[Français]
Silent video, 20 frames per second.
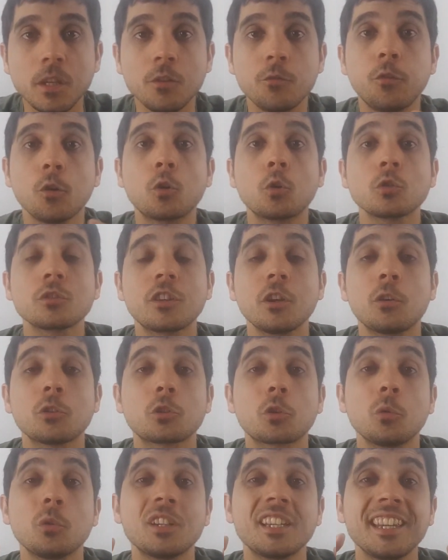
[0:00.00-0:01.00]
Il faut compter
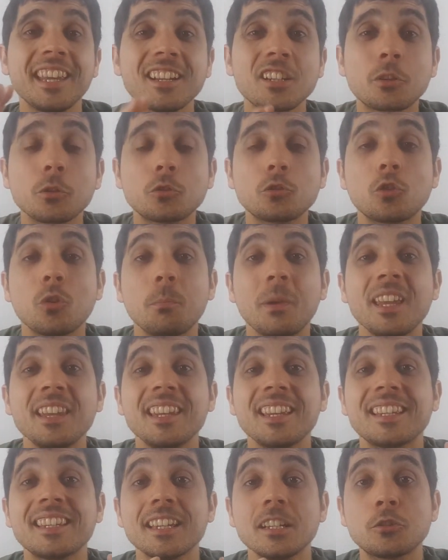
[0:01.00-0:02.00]
entre quelques
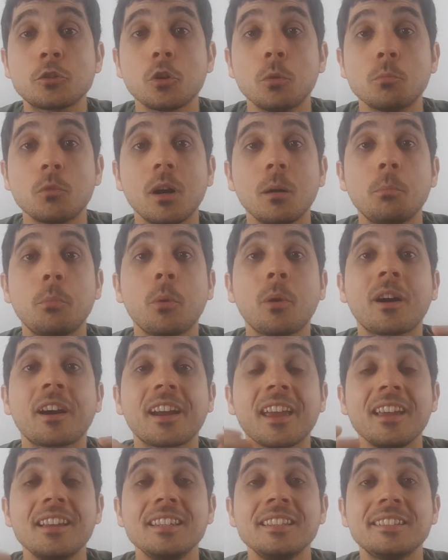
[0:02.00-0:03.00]
semaines et quelques mois pour
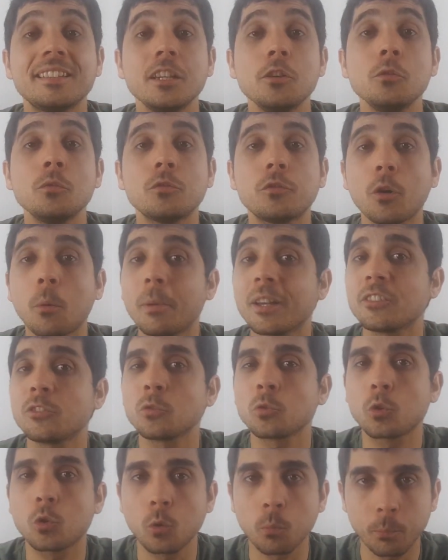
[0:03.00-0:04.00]
réaliser une
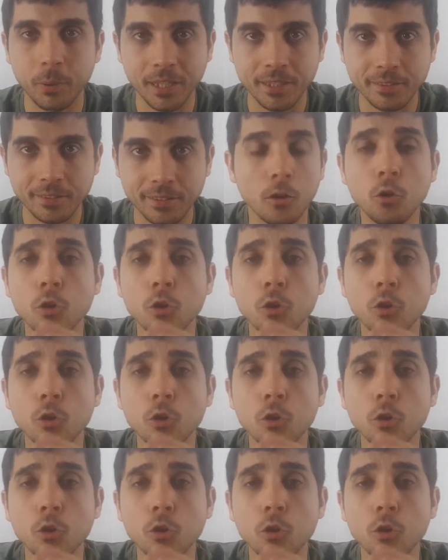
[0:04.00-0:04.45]
formation complète.